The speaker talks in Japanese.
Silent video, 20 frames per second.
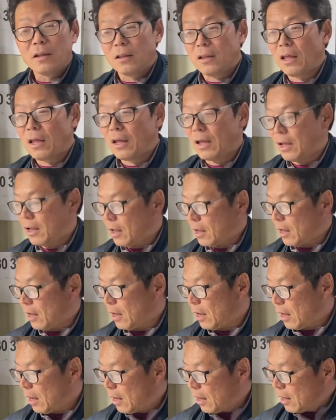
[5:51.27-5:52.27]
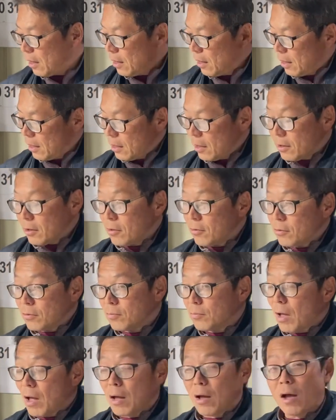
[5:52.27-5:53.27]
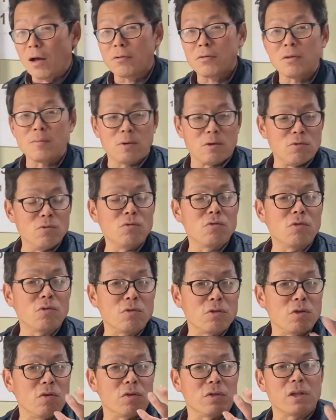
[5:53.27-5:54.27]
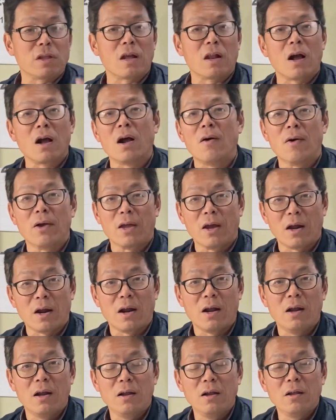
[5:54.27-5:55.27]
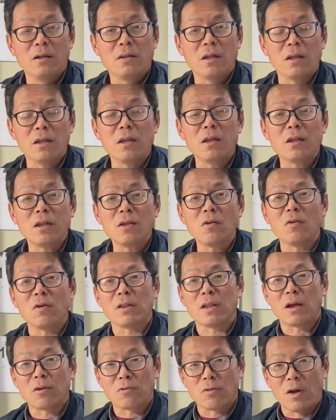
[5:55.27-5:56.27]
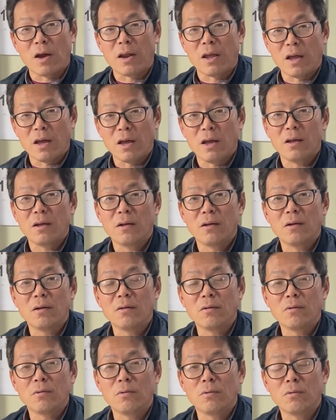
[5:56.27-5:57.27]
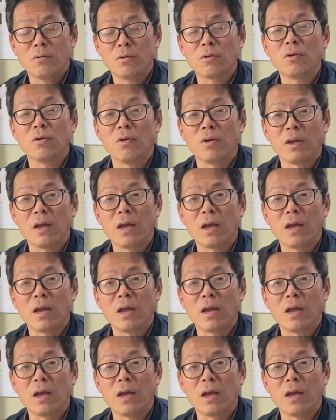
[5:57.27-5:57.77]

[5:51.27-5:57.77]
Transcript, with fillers: で、えー、まあある意味うんこの匂いしてたらあかんわけやでいい匂いになるのあれ程よいえ